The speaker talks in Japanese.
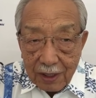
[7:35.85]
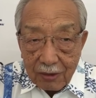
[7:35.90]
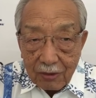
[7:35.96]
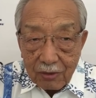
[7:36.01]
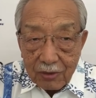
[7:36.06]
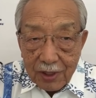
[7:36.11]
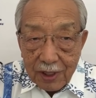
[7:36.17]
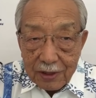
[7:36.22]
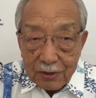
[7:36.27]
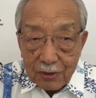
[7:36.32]
これ
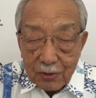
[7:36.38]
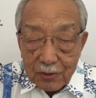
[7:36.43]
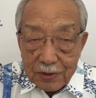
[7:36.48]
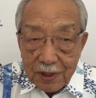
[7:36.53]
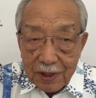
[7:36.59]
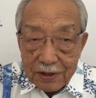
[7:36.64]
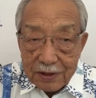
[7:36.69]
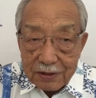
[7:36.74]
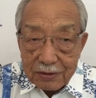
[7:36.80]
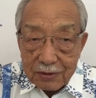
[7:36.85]
が倒
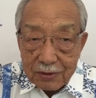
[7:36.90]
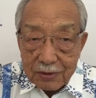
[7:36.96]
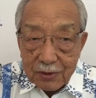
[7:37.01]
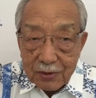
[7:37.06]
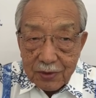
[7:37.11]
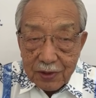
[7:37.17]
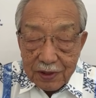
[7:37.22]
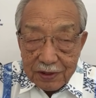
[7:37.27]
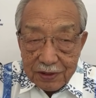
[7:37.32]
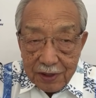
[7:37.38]
産すると
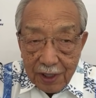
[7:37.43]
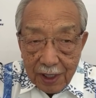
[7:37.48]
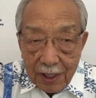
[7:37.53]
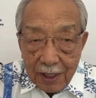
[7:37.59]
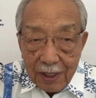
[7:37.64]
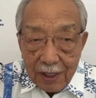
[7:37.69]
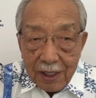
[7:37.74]
ですね、